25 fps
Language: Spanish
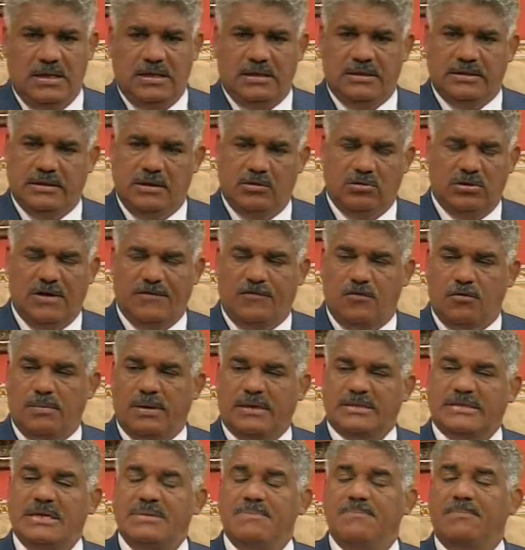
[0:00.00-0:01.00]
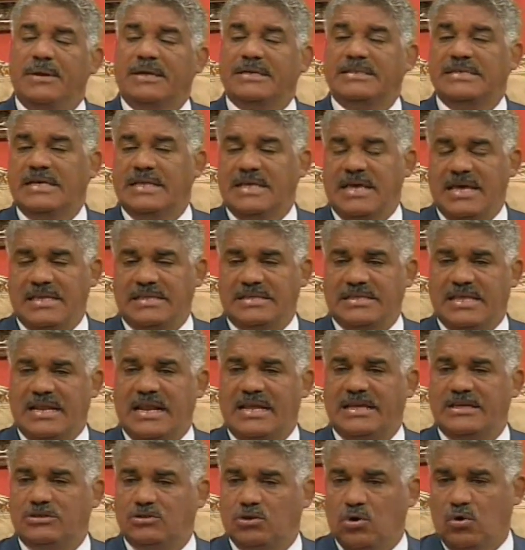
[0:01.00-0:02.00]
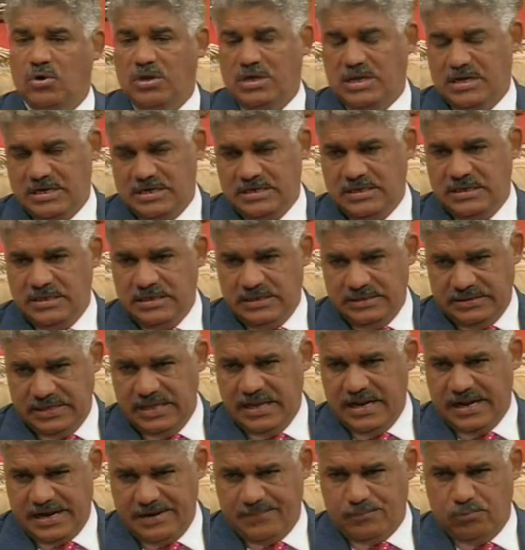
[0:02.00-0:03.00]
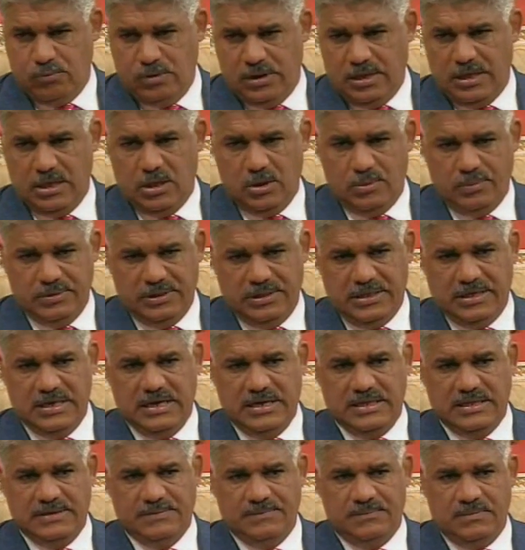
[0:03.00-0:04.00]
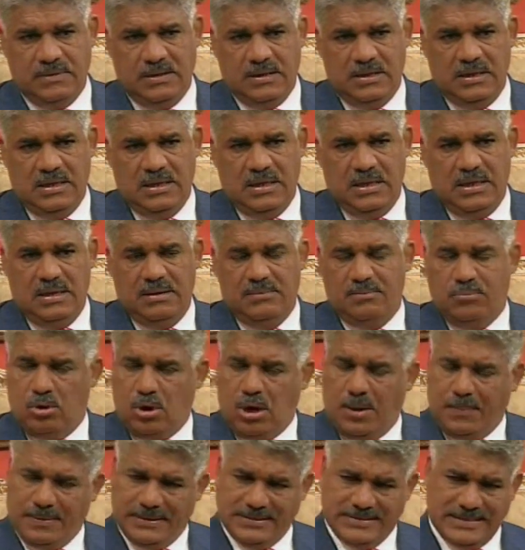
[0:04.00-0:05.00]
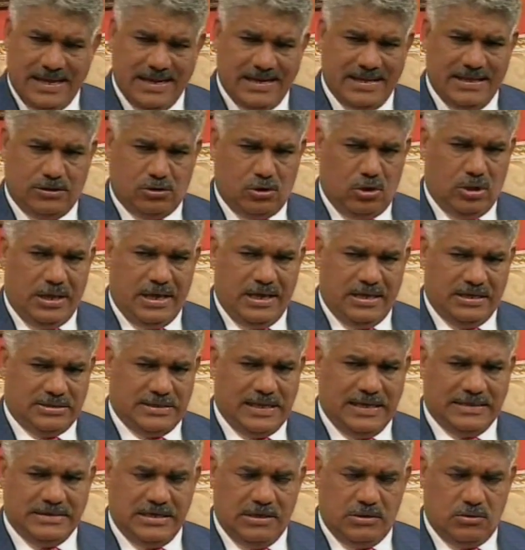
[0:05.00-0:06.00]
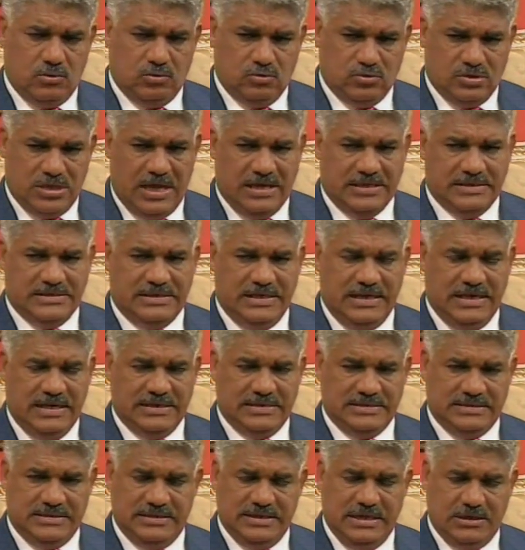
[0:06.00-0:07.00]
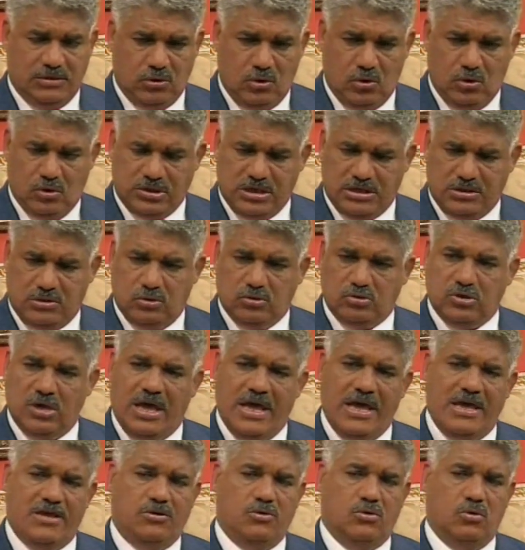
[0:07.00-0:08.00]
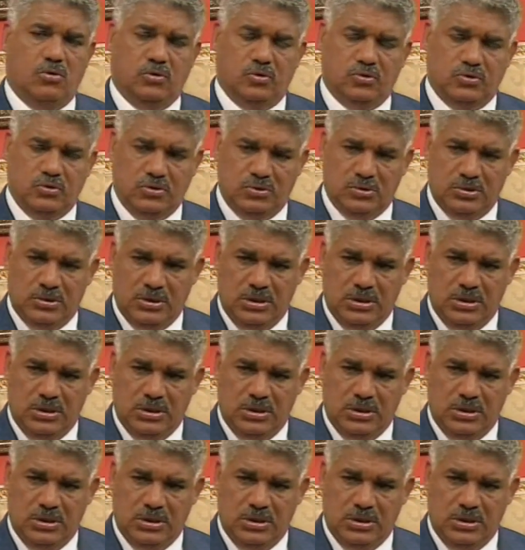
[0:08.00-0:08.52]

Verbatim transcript: de una forma sin precedente en la historia de la República Dominicana. Pero a pesar de todas estas circunstancias, de todos estos hechos,